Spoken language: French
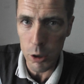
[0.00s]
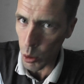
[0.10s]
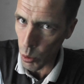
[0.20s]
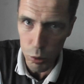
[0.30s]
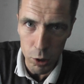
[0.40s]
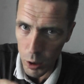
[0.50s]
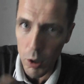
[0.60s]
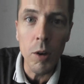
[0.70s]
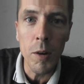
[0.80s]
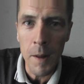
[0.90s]
Surtout
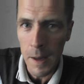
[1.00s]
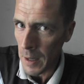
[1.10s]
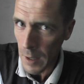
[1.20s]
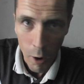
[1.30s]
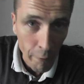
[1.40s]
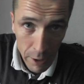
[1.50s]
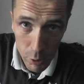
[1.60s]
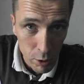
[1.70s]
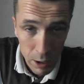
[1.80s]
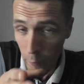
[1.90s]
que, enfin, fin de
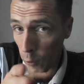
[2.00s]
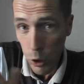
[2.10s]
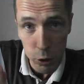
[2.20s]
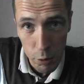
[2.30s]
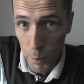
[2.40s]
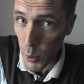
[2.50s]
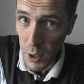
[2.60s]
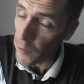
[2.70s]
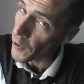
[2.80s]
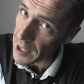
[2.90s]
compte, il faut juste une
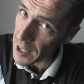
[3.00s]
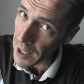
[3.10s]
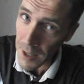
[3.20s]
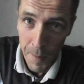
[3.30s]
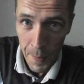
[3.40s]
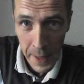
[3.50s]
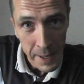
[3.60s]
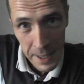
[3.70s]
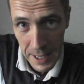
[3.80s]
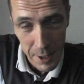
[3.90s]
petite PC
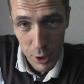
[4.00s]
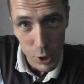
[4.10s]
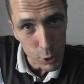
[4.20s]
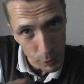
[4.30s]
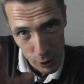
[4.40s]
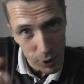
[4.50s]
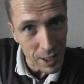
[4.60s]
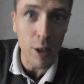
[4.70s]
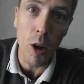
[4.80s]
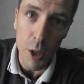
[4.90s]
et euh, je pense que
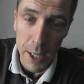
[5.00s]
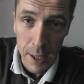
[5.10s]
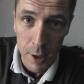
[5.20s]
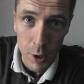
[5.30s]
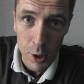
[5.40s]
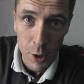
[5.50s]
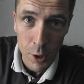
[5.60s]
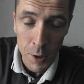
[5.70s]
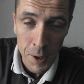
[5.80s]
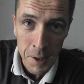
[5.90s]
ça te rendrait
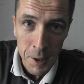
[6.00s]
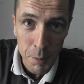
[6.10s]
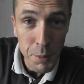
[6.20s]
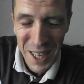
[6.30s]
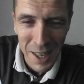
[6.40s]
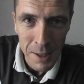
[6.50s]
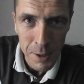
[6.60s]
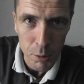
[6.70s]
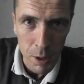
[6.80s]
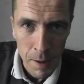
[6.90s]
euh, bien,
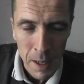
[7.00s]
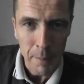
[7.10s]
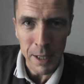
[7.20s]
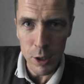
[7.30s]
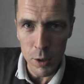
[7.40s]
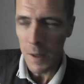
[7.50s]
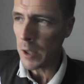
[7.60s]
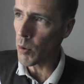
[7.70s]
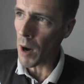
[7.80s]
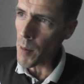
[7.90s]
tu vois. Parce que,
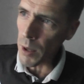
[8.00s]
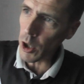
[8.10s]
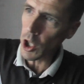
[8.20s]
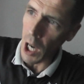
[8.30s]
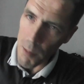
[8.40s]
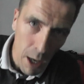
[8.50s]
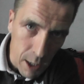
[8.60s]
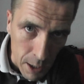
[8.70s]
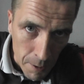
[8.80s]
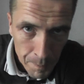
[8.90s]
toi, moi, ce que j'ai
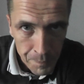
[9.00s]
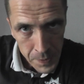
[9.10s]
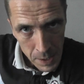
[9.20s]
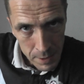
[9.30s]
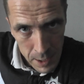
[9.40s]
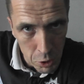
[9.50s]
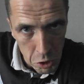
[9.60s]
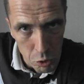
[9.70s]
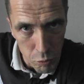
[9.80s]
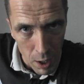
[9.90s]
remarqué, c'est que,
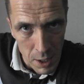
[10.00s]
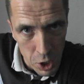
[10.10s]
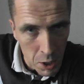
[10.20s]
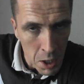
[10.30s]
tu vois, les,